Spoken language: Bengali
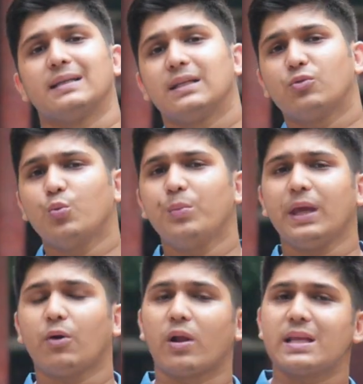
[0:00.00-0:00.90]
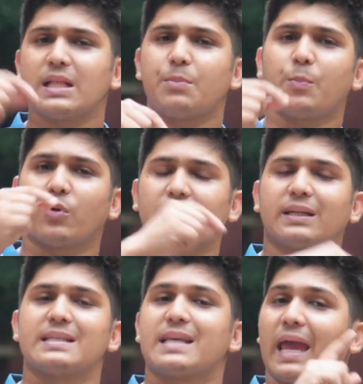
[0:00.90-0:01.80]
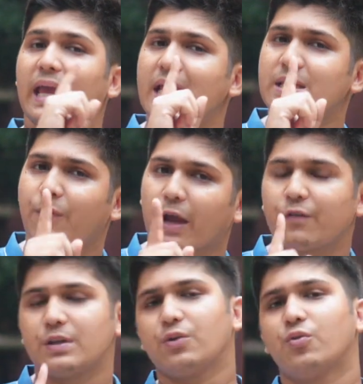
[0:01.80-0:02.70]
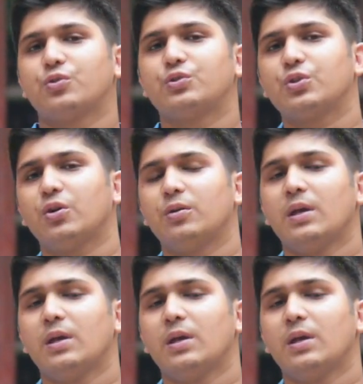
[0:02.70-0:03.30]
যে তুমি কলেজ লাইফে প্রত্যেকটা জায়গায় যে ফাঁকিবাজি করছো